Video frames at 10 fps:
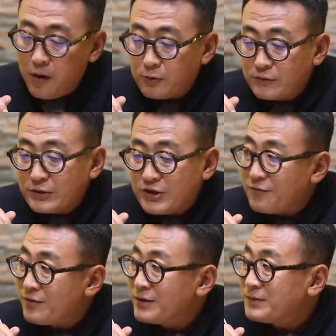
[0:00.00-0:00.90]
我为了减
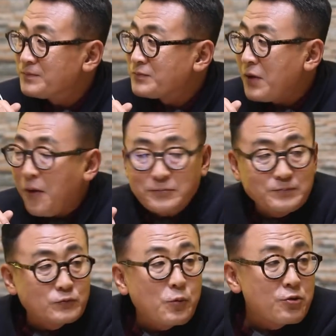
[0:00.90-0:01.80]
肥
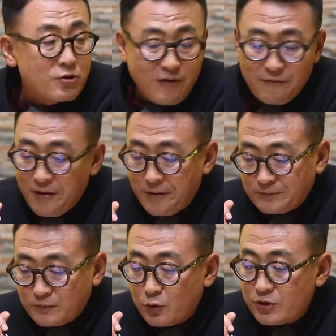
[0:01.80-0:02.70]
就不吃晚饭，
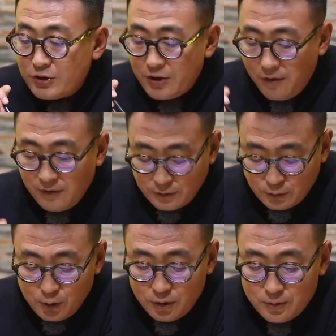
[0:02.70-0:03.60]
所以今天为了
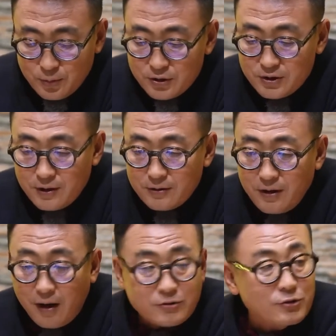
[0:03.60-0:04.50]
徐老师破戒，
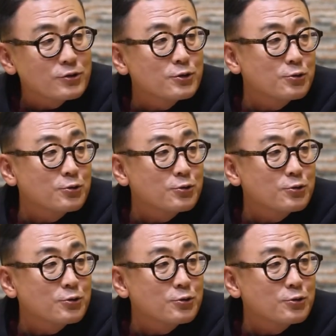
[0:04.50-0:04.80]
大吃